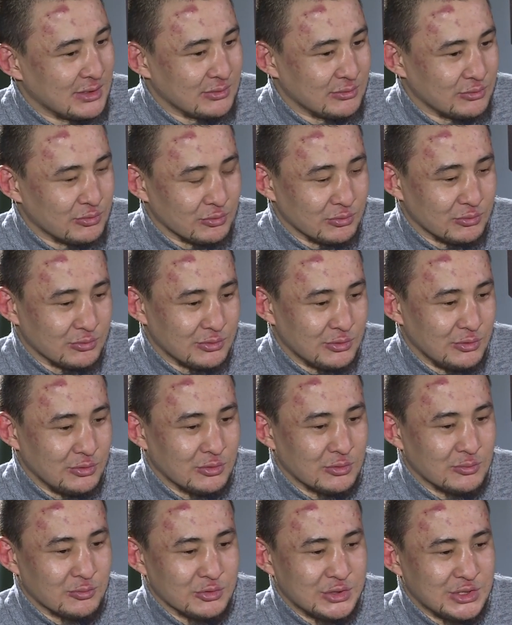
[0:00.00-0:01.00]
Ну,
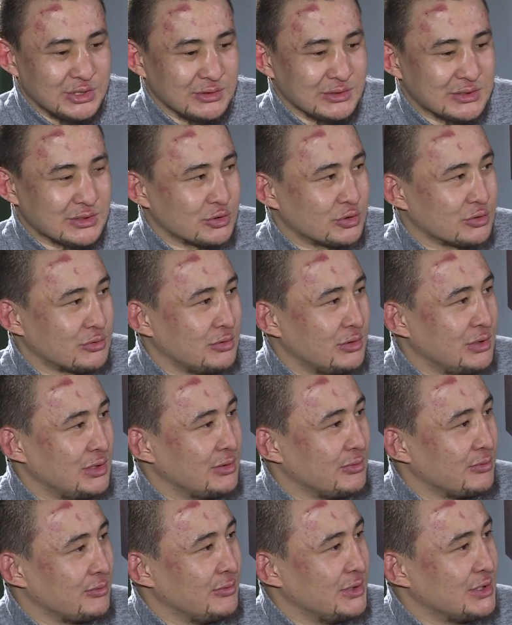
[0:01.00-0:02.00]
днем учился в
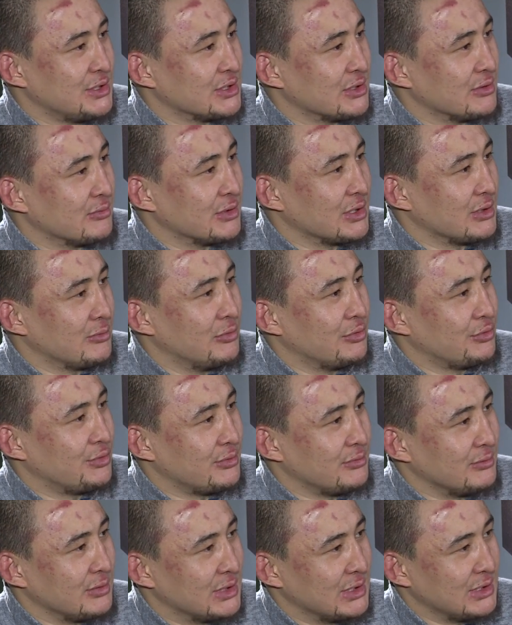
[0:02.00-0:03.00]
школе, вечером работать
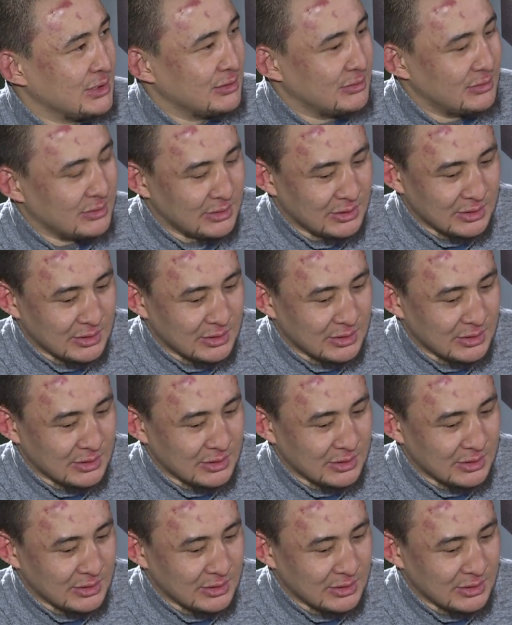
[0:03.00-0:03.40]
выходил.